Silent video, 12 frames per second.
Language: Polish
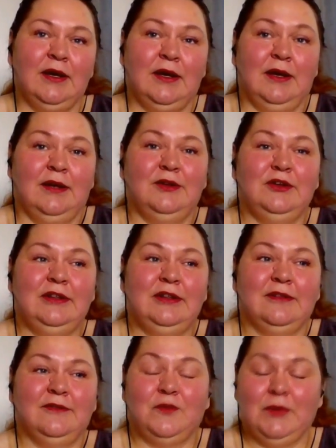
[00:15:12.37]
No i
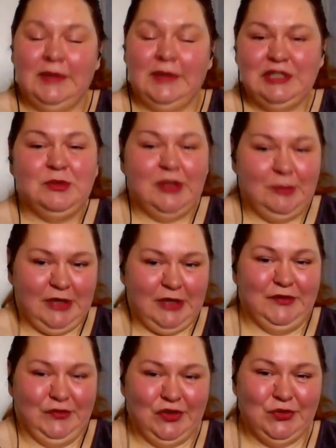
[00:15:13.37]
wkładaliśmy
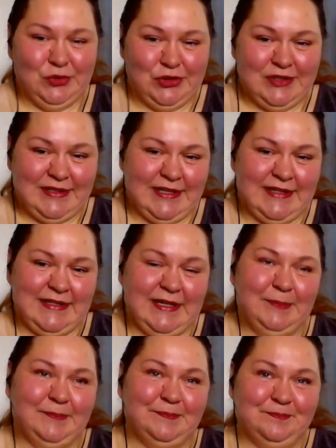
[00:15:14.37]
naprawdę w to dużo
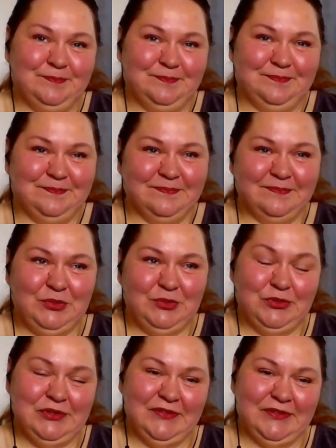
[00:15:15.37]
serca. I
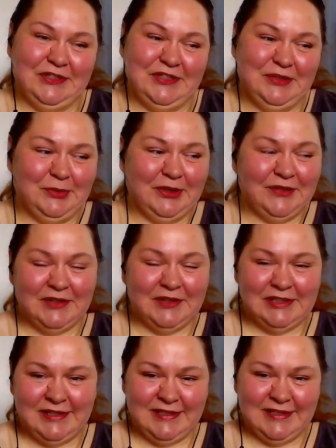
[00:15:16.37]
później właśnie pojawiła
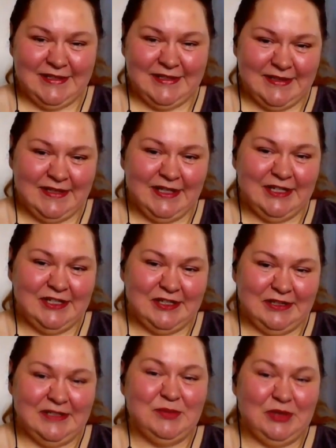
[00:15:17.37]
się decyzja,
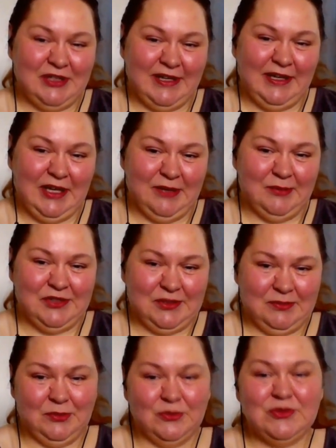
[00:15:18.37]
że sprzedajemy,
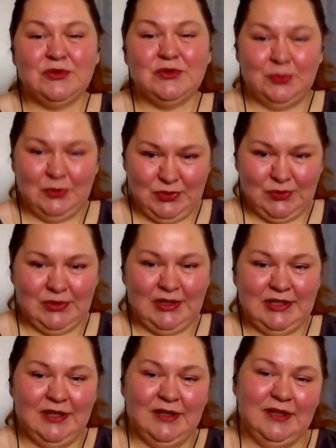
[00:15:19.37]
żeby móc kupić
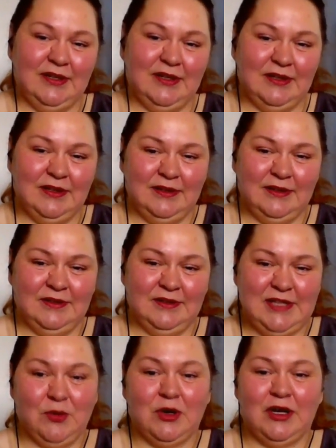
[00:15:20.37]
tutaj e, działkę.
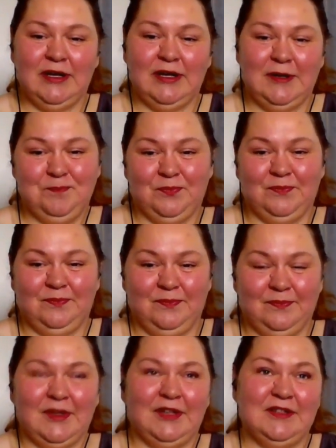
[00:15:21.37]
działkę.
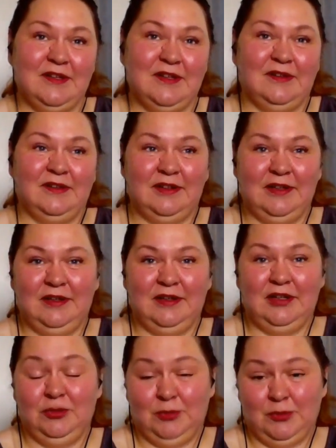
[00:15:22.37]
Zmieniłaś
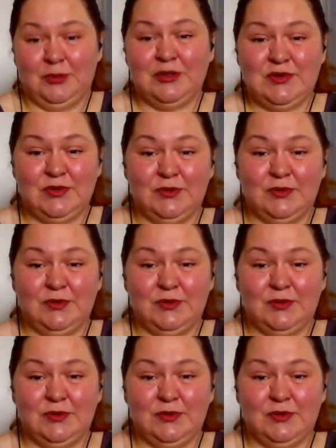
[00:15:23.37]
pracę e, też?